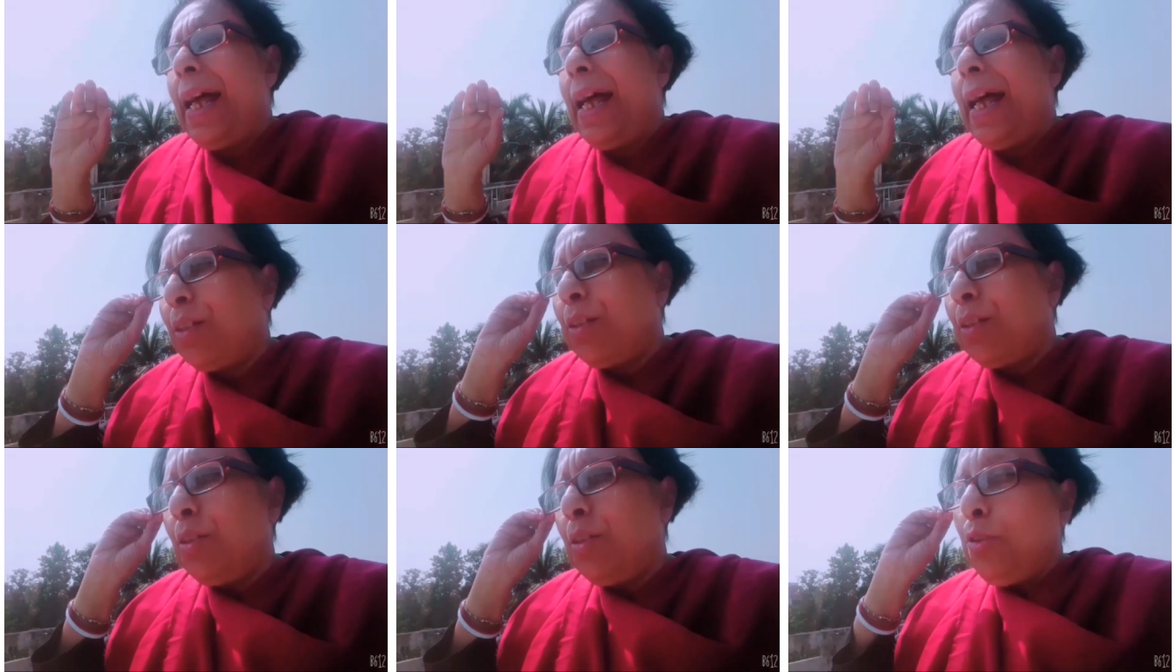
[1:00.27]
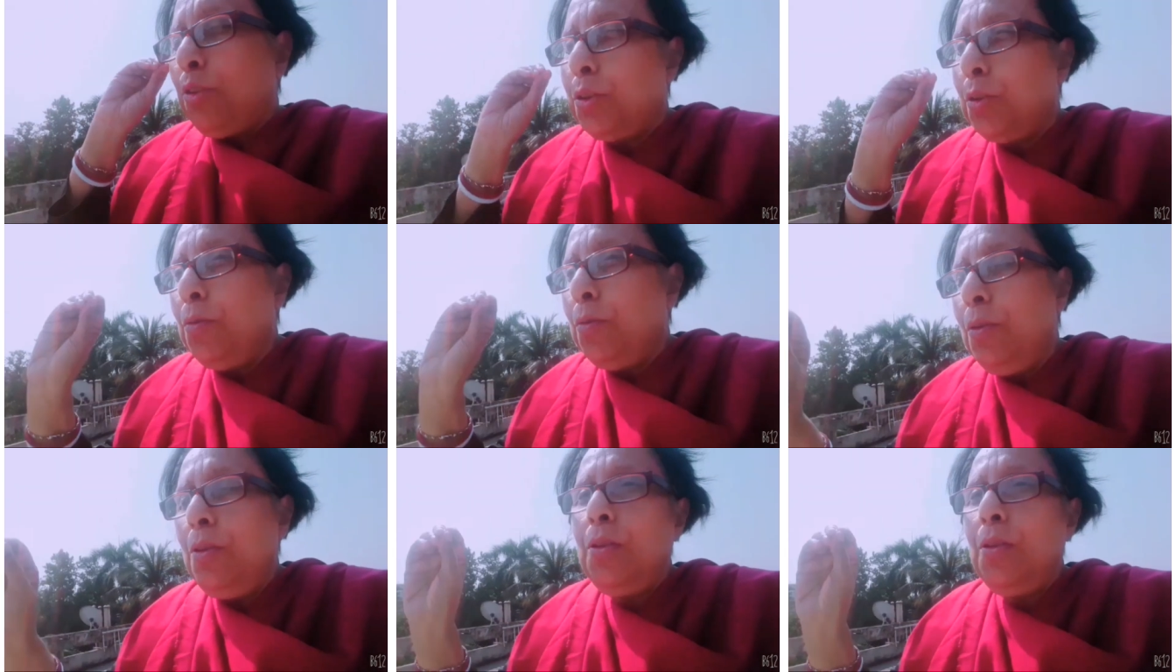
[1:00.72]
এত
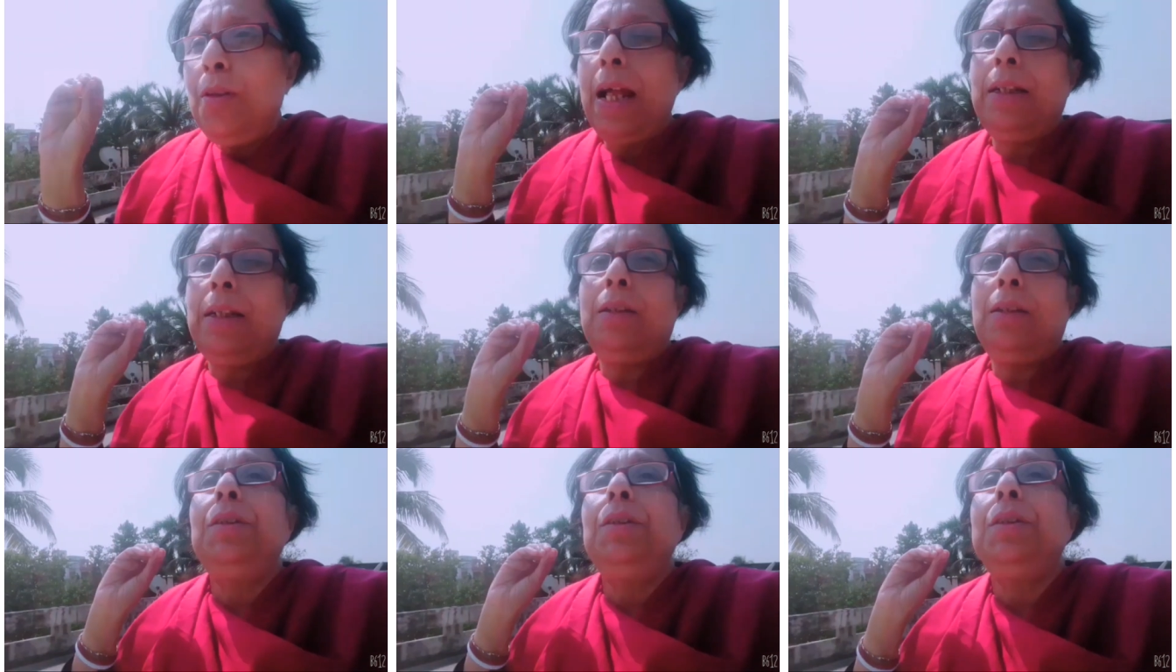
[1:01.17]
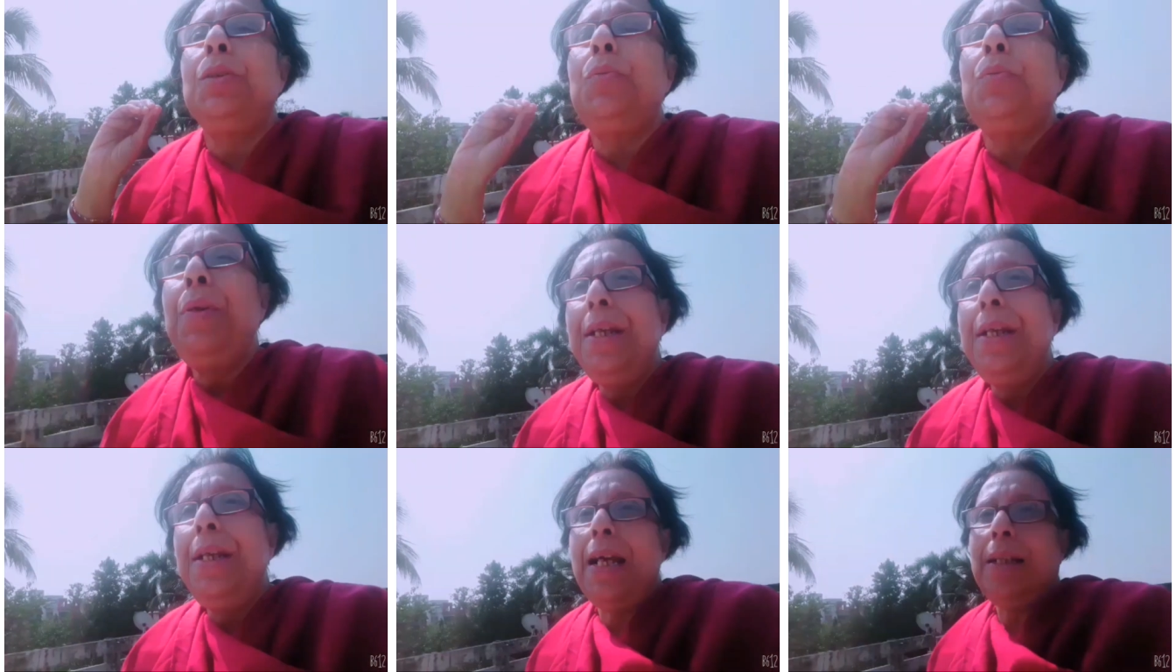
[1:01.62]
সুন্দর এত
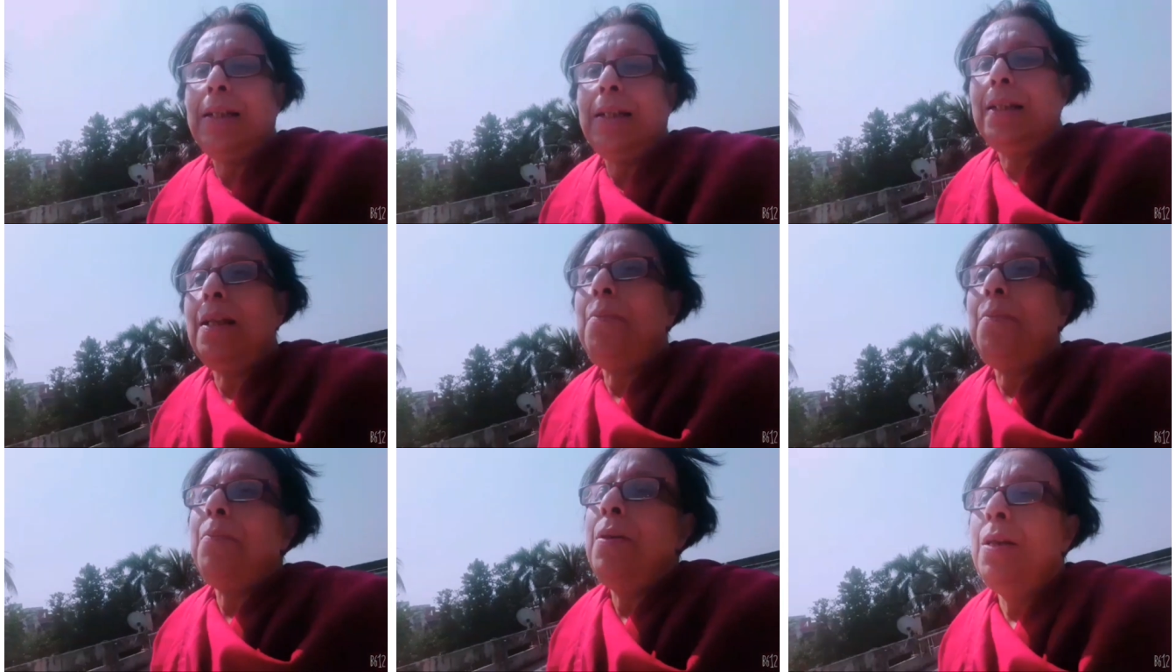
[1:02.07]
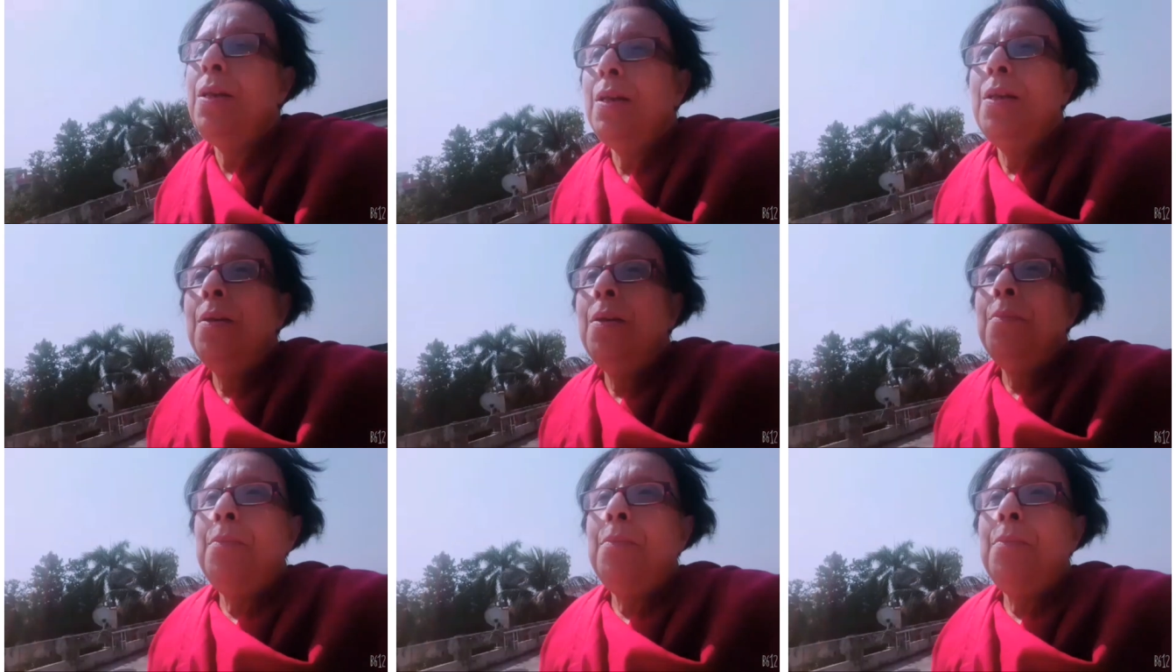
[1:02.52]
সুইট একটা
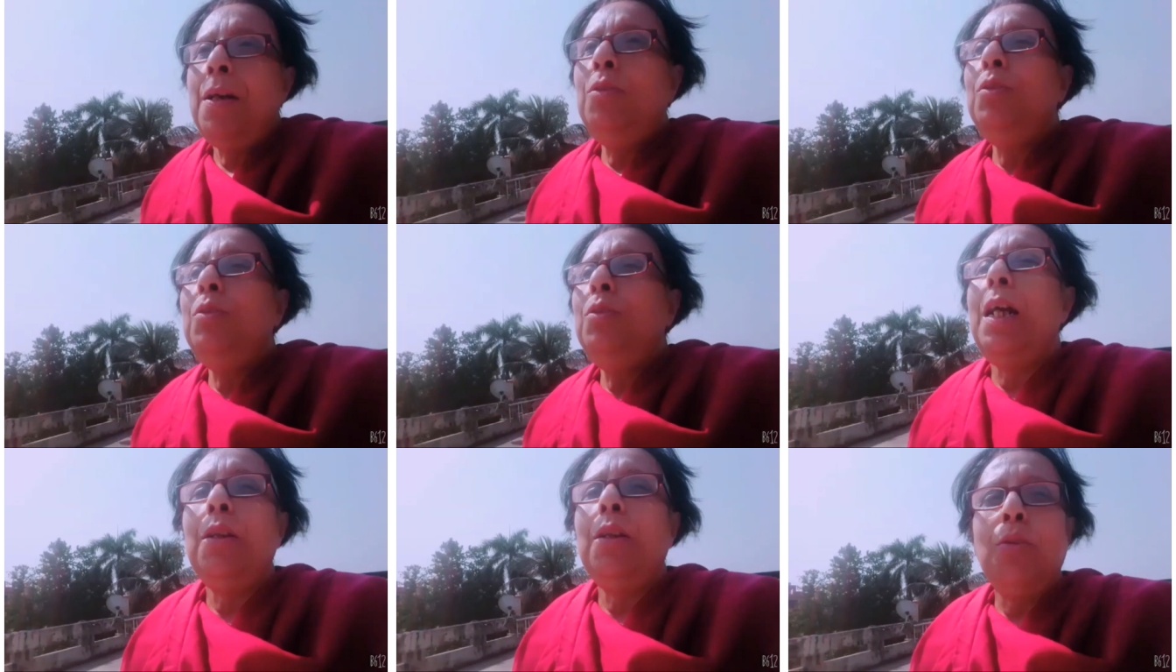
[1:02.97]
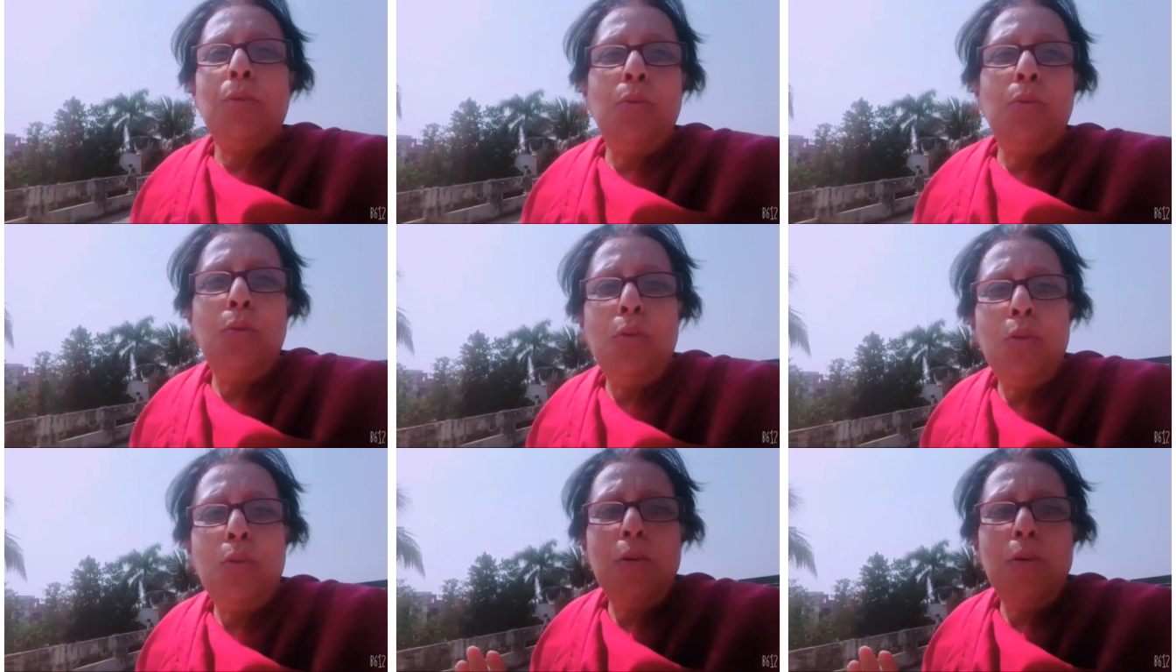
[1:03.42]
মানুষ আর
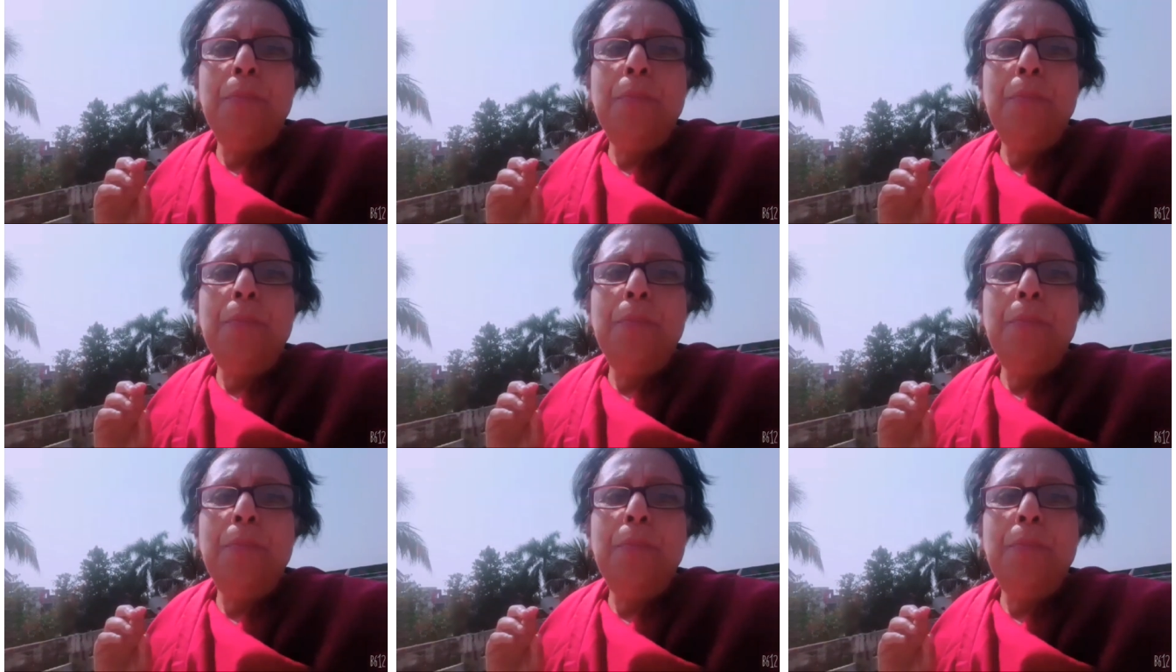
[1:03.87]
খুব